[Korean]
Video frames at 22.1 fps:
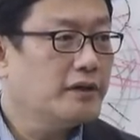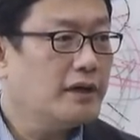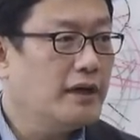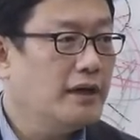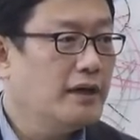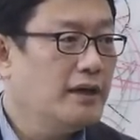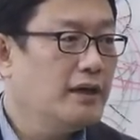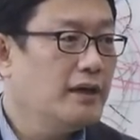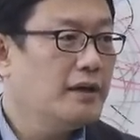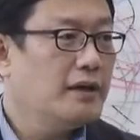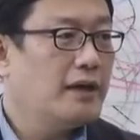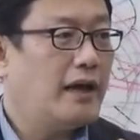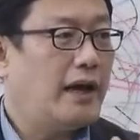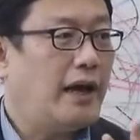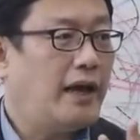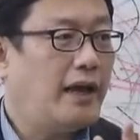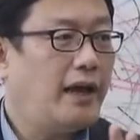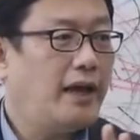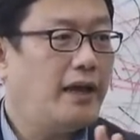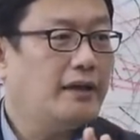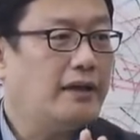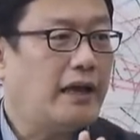그러니까
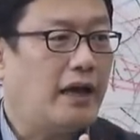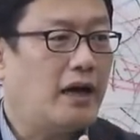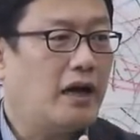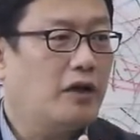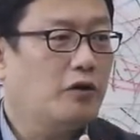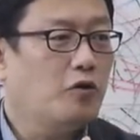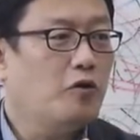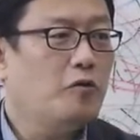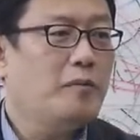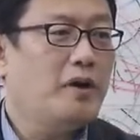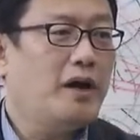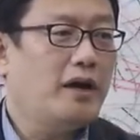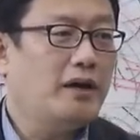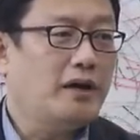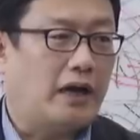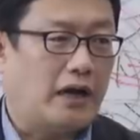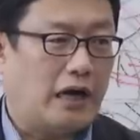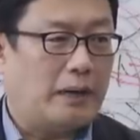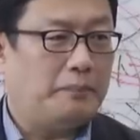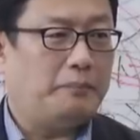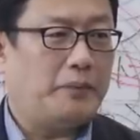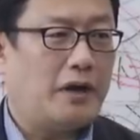아예 나라 로마의
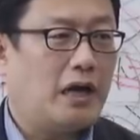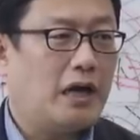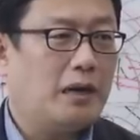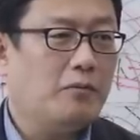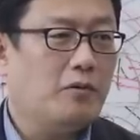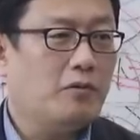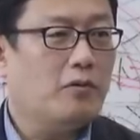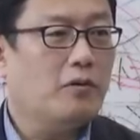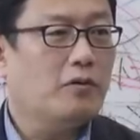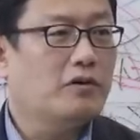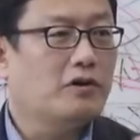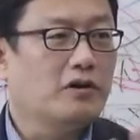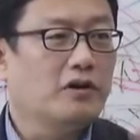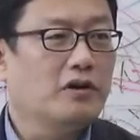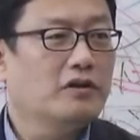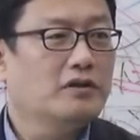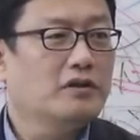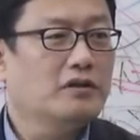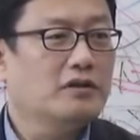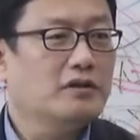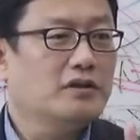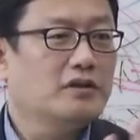나라 팔아먹고
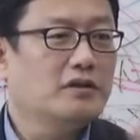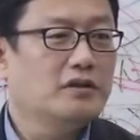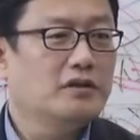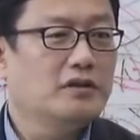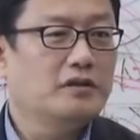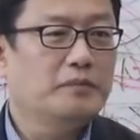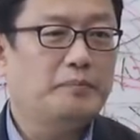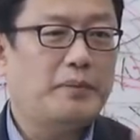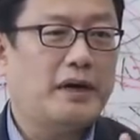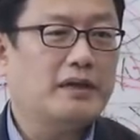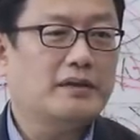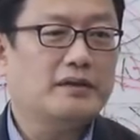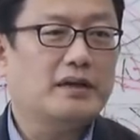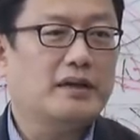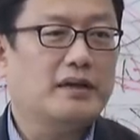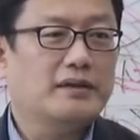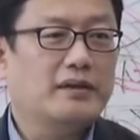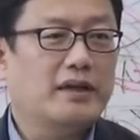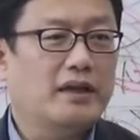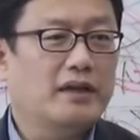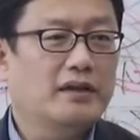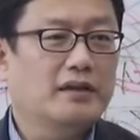그런 그
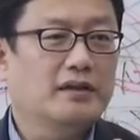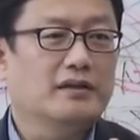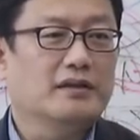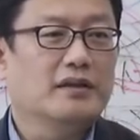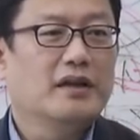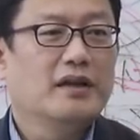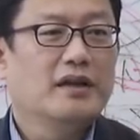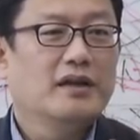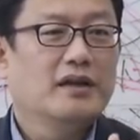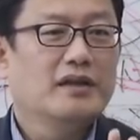파들한테는